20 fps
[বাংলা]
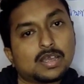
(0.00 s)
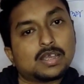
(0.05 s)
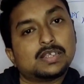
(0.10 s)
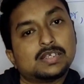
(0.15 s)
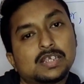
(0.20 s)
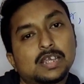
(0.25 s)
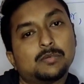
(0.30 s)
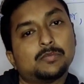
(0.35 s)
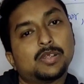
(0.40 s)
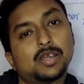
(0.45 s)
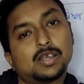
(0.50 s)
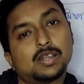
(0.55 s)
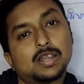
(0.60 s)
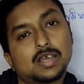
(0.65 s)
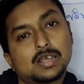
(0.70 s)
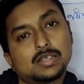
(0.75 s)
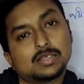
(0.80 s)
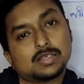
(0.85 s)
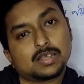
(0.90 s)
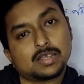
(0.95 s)
আজকে আমরা
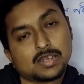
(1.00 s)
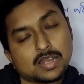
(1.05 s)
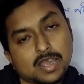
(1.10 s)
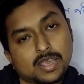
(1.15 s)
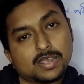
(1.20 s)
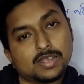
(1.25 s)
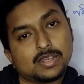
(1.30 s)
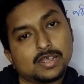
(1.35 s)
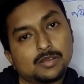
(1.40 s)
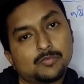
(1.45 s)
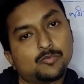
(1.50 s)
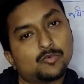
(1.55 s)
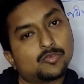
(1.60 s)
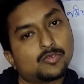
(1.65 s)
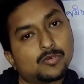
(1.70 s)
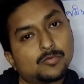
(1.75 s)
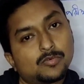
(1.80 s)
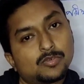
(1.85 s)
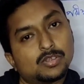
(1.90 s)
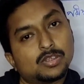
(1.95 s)
ক্লাস নাইনের
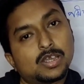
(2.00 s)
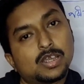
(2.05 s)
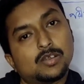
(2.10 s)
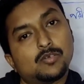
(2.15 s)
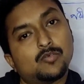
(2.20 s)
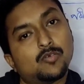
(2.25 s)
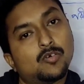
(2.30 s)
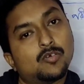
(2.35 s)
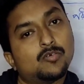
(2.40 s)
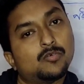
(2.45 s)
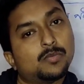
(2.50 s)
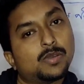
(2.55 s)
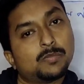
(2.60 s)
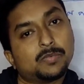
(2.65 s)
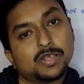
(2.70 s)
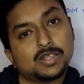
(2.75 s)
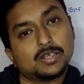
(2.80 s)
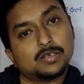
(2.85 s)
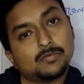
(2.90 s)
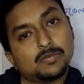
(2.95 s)
প্রথম অধ্যায় গ্রহরূপে
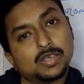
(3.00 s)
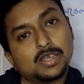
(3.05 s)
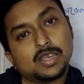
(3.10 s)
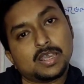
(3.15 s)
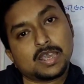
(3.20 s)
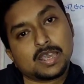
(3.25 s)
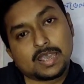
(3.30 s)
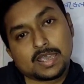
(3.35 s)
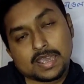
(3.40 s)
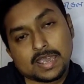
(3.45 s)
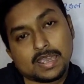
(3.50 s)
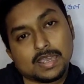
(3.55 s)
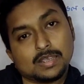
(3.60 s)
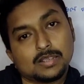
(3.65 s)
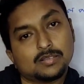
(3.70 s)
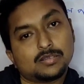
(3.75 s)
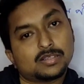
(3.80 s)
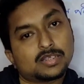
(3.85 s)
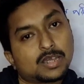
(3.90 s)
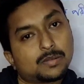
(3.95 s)
পৃথিবী এই
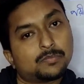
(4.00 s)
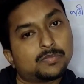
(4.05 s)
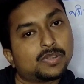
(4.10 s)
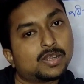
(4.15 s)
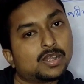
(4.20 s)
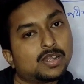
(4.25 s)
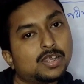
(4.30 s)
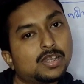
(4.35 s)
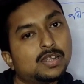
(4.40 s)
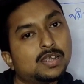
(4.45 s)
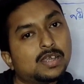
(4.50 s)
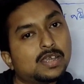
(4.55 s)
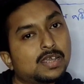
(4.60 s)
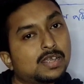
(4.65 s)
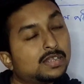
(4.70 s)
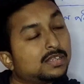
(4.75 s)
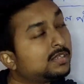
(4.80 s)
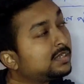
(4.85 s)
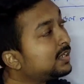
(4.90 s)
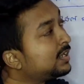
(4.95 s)
চ্যাপ্টারের
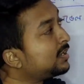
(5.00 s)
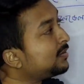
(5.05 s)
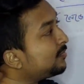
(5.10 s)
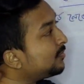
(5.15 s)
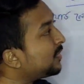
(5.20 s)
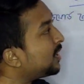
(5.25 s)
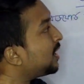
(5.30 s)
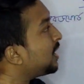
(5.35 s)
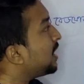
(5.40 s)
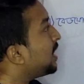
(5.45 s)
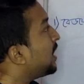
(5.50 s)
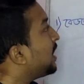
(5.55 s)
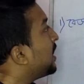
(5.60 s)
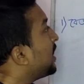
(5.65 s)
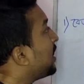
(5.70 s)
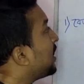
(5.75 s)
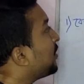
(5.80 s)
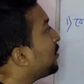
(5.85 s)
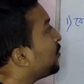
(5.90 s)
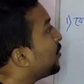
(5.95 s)
যে
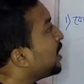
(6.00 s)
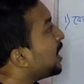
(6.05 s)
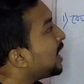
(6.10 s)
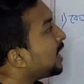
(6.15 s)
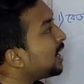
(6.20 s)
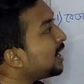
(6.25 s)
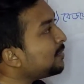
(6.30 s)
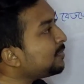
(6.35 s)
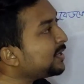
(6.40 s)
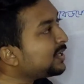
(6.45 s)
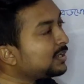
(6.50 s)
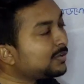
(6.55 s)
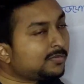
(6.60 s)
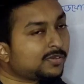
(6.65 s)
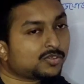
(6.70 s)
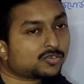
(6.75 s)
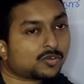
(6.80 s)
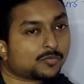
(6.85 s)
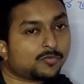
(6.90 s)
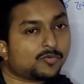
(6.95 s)
গোলাকার
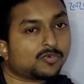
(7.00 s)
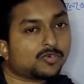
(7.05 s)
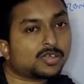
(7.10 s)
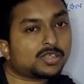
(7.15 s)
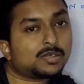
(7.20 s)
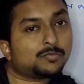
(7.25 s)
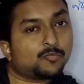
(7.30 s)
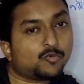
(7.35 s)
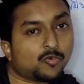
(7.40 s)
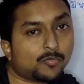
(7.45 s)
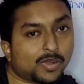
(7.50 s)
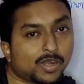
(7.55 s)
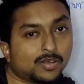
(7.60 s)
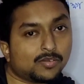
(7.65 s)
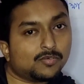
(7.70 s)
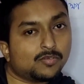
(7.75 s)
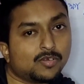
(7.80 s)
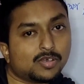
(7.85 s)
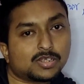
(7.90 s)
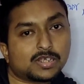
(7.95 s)
পৃথিবীর সপক্ষে যে
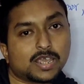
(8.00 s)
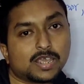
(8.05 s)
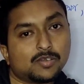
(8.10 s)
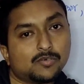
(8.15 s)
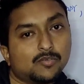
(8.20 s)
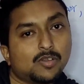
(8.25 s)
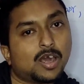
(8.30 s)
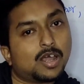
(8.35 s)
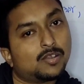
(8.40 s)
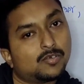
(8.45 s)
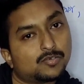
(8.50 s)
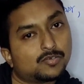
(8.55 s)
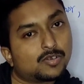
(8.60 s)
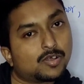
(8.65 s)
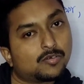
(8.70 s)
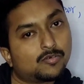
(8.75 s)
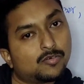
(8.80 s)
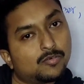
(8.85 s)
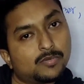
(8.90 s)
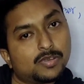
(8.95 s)
প্রমাণগুলো সেইগুলো
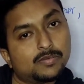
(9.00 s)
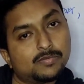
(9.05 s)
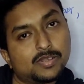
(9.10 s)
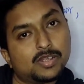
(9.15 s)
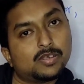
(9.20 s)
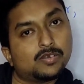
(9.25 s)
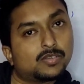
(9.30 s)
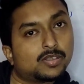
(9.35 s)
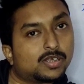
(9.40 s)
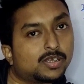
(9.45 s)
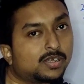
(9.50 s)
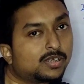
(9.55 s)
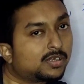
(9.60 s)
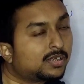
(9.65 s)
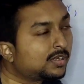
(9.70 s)
আলোচনা করবে এই ভিডিওতে